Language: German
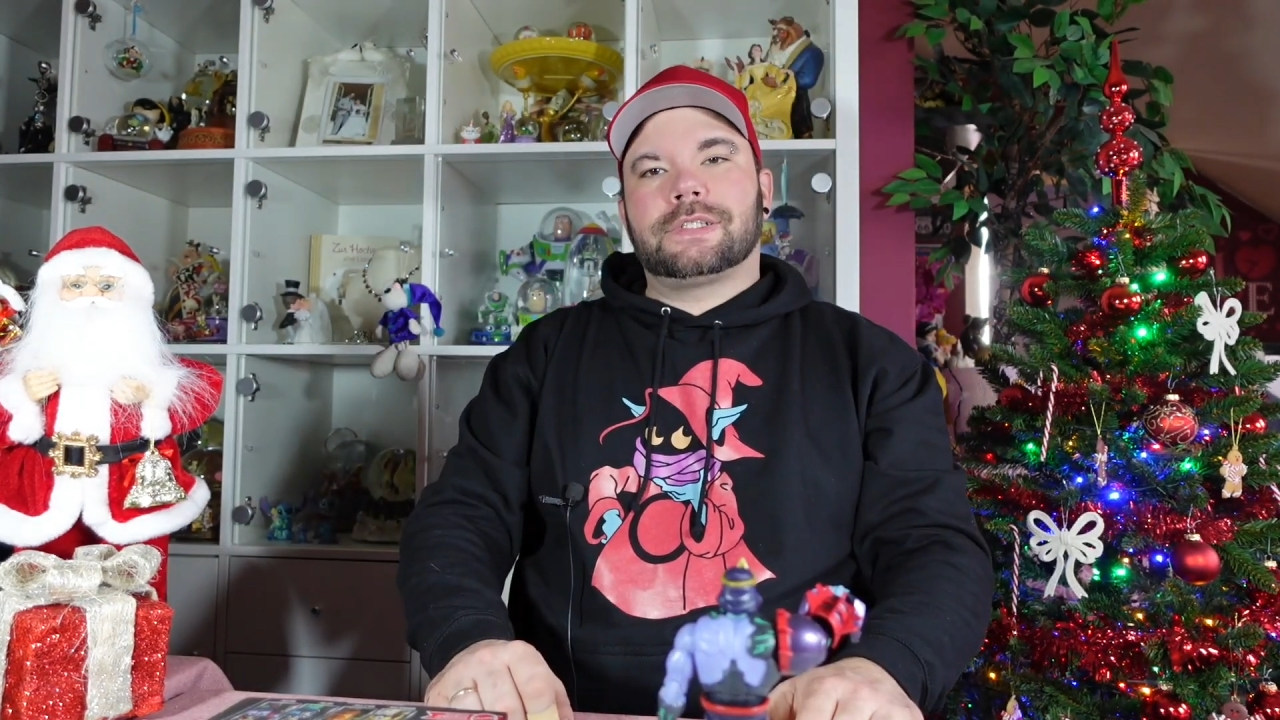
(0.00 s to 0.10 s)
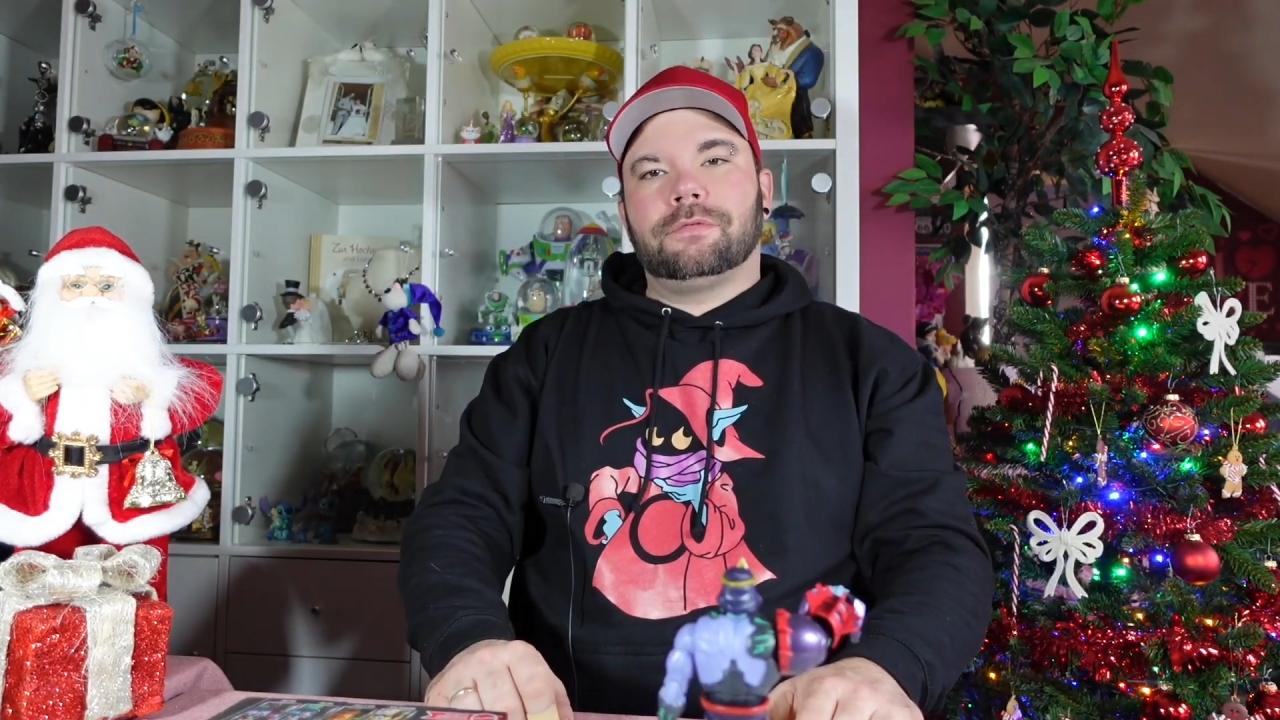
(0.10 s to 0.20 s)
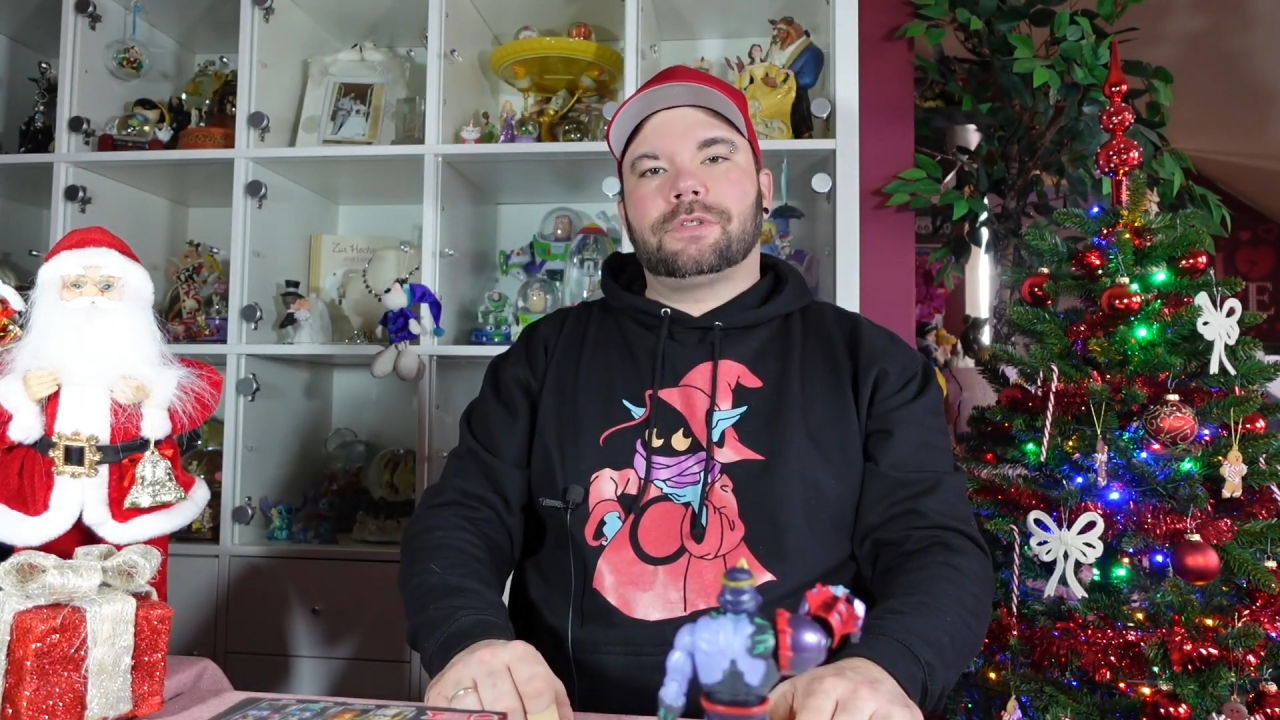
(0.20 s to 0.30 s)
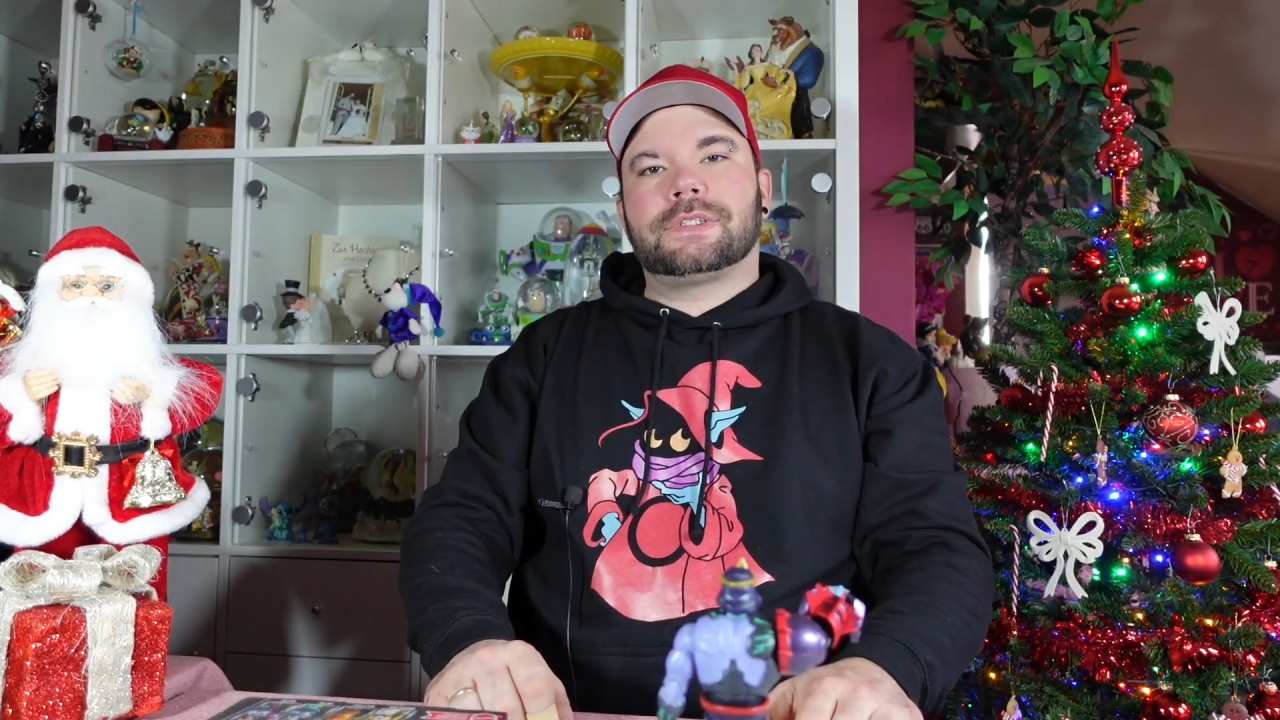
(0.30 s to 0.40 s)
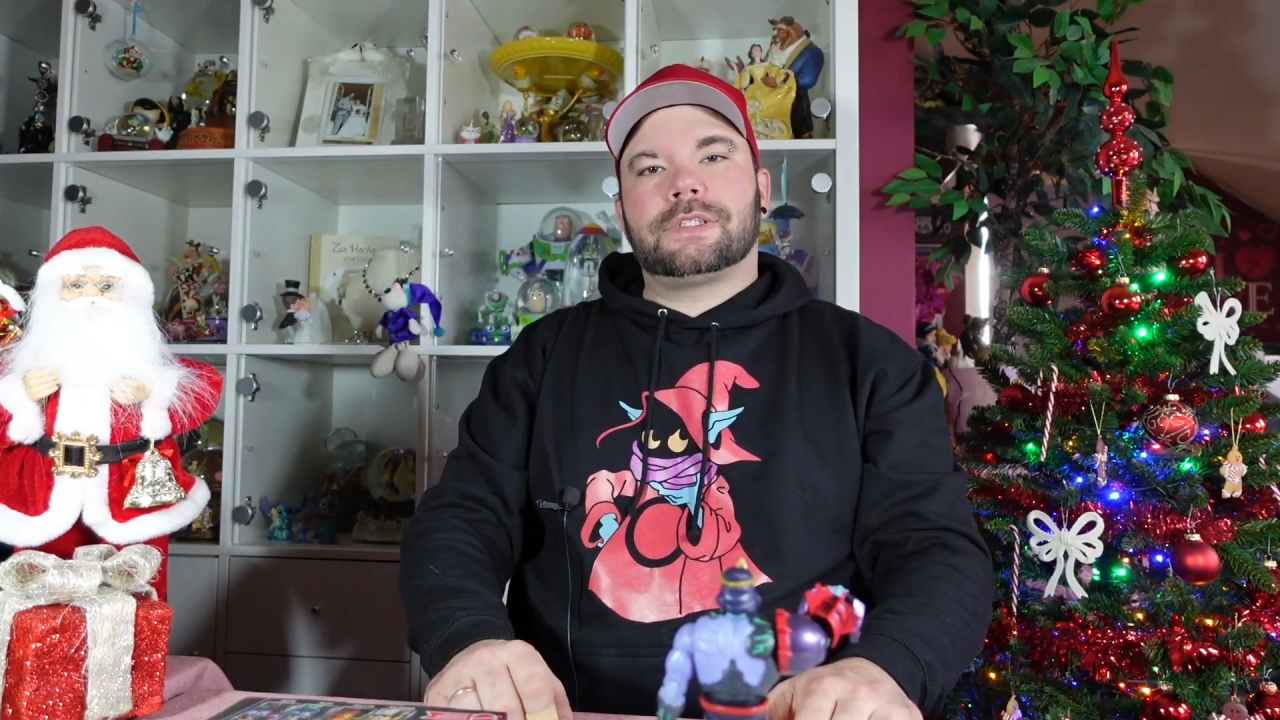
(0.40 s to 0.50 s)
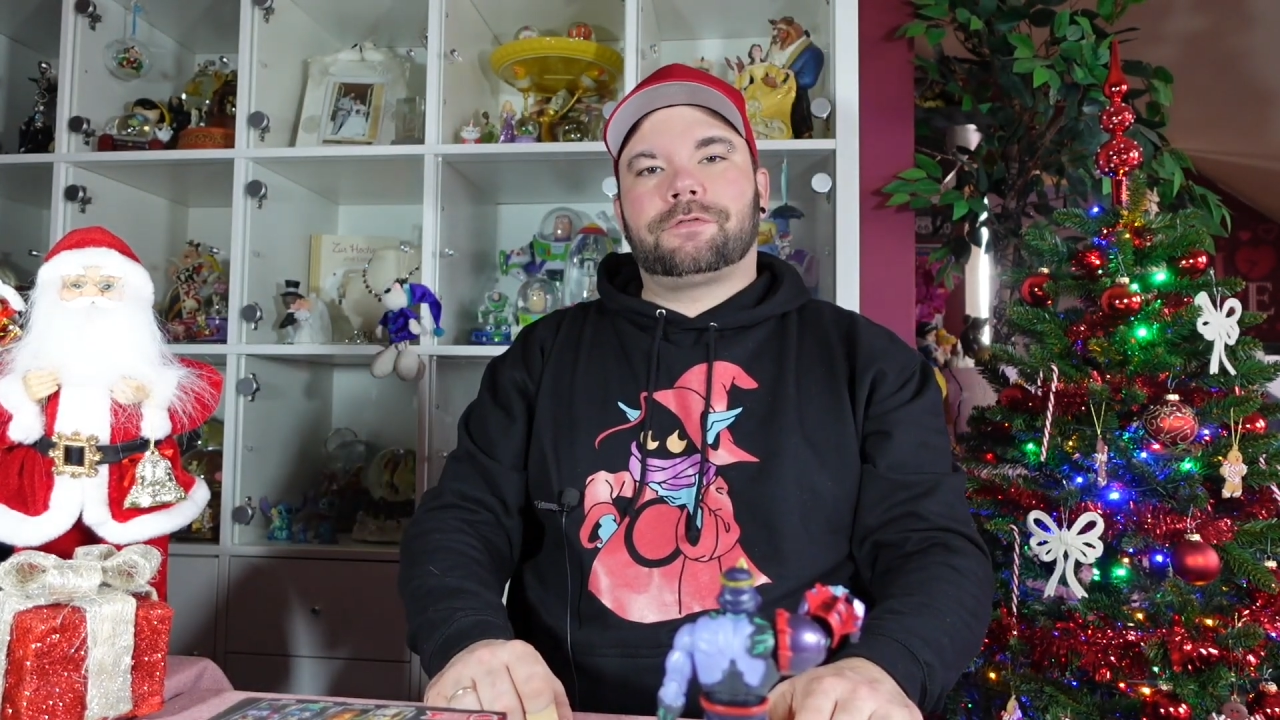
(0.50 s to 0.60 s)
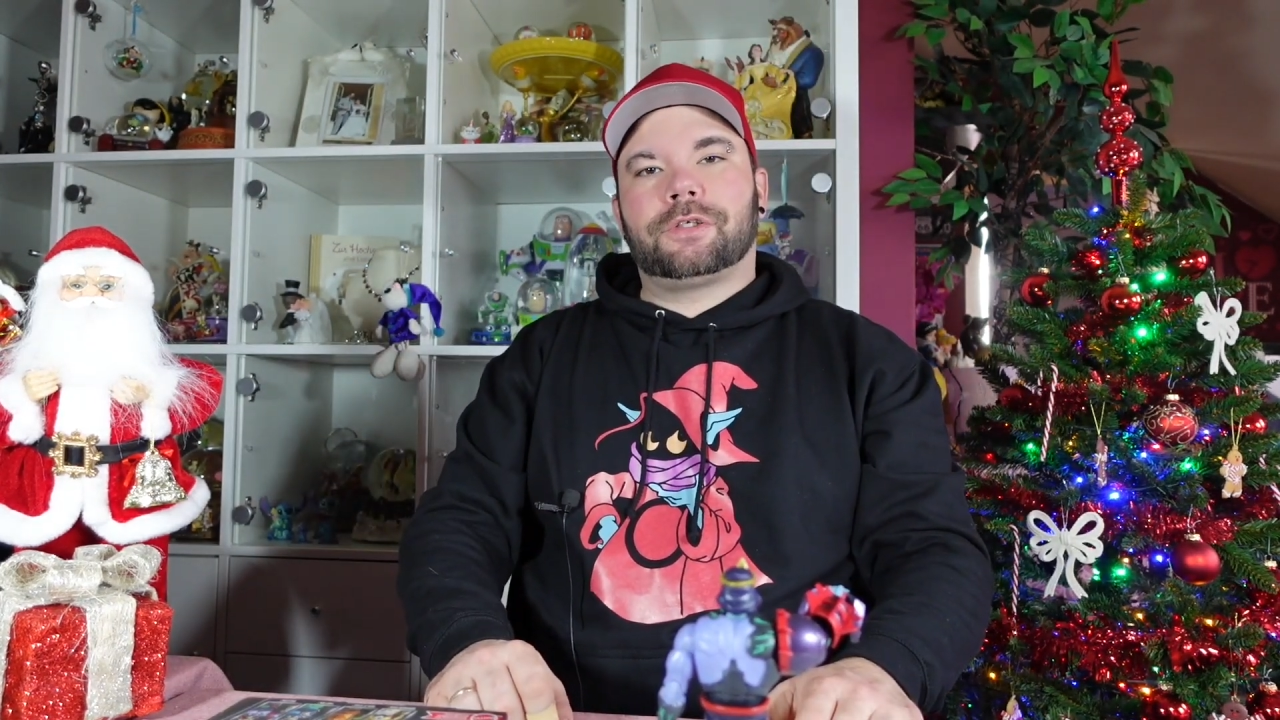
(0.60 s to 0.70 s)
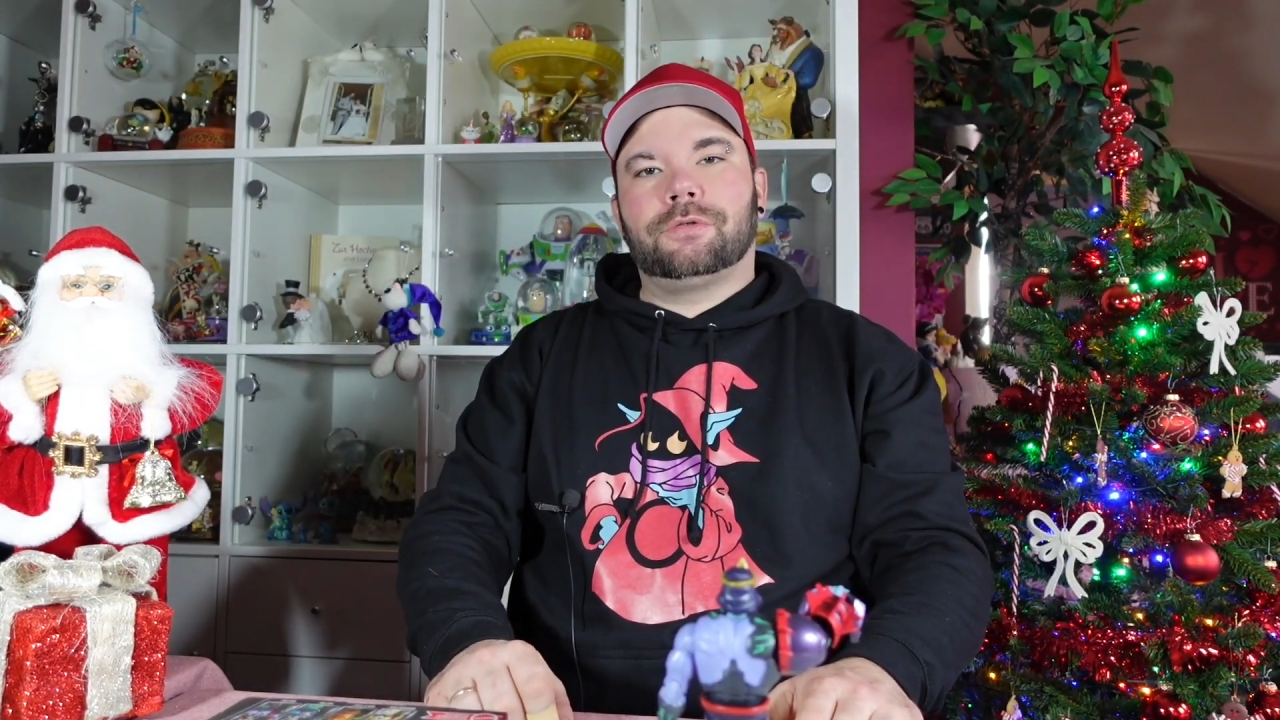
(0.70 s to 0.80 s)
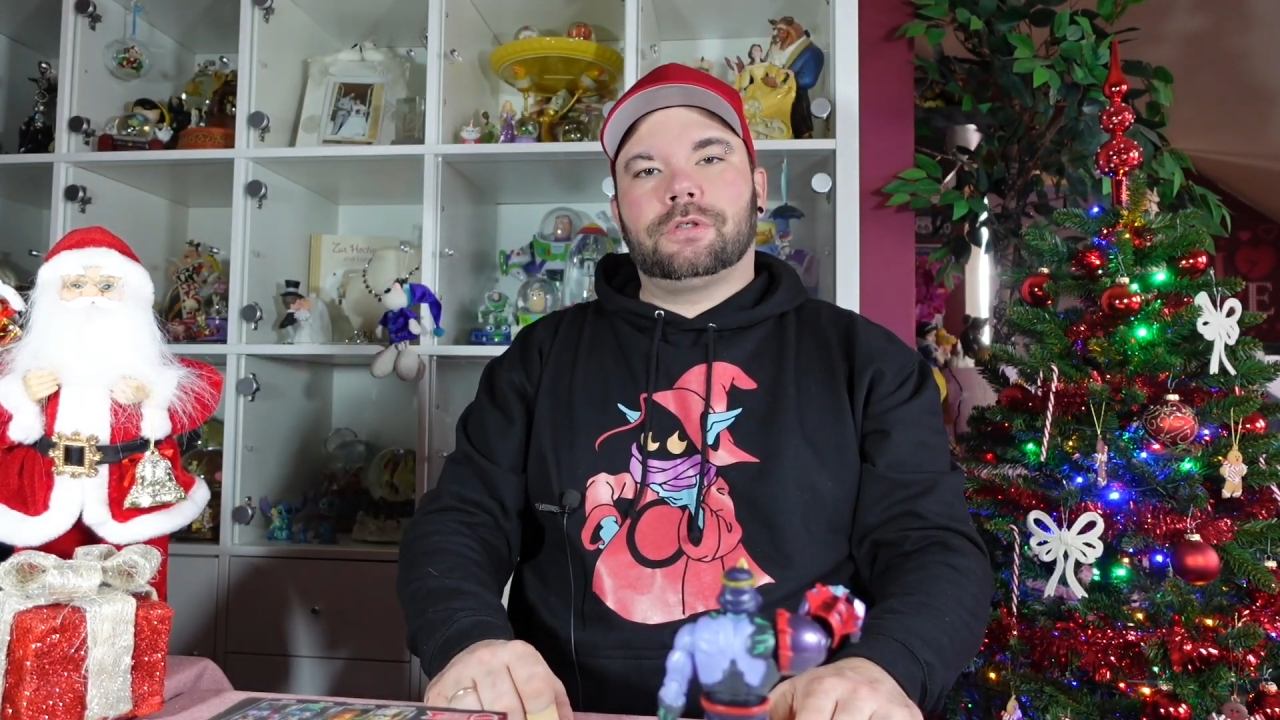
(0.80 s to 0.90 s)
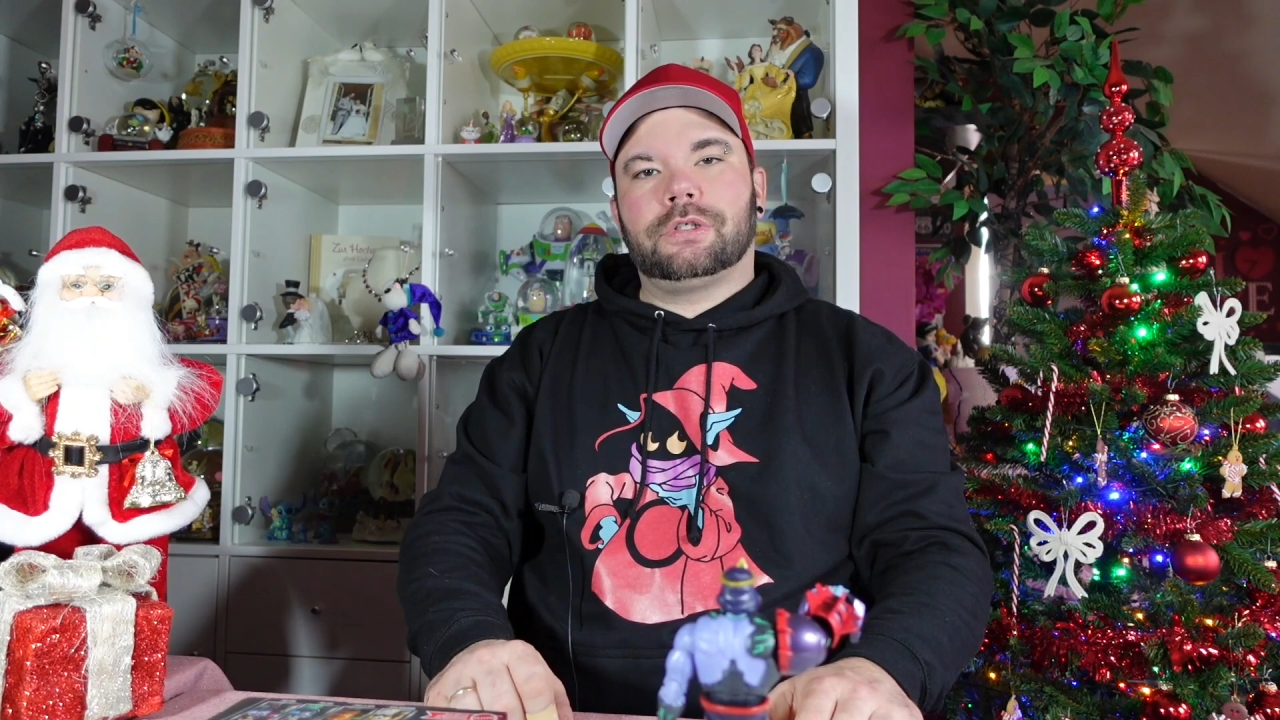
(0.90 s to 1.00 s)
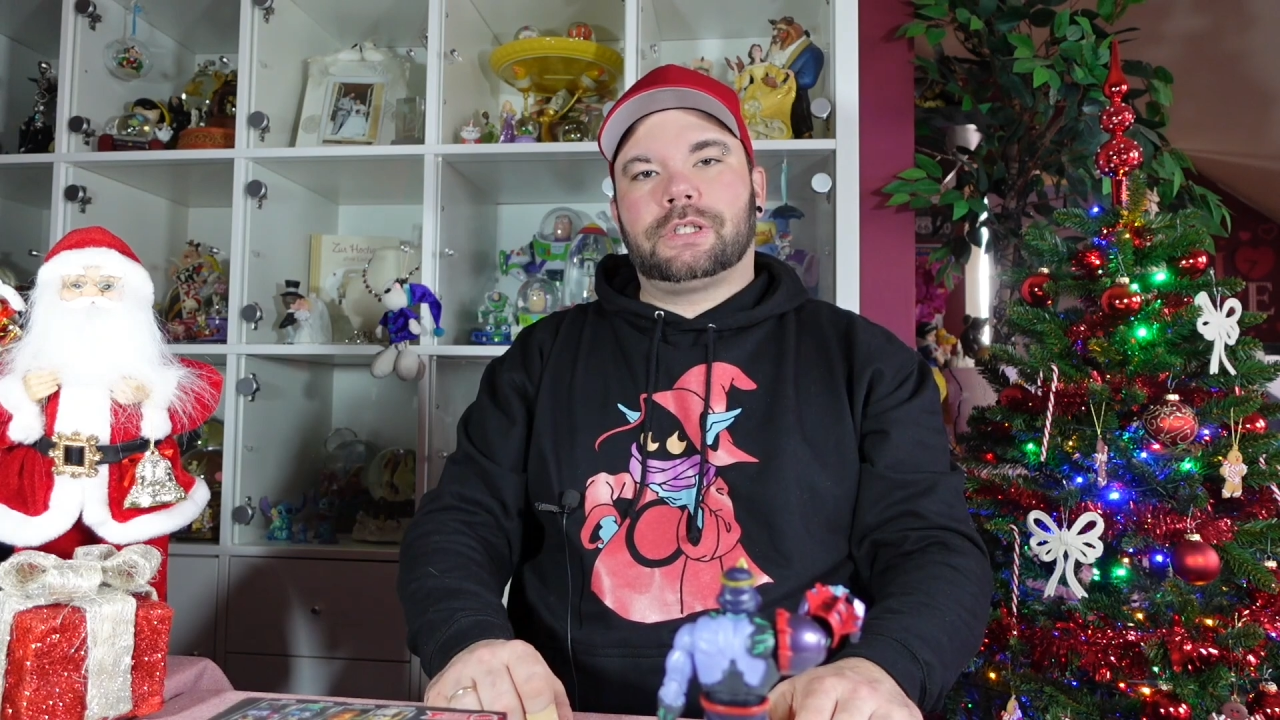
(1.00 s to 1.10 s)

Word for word: sehen wir uns diese Figur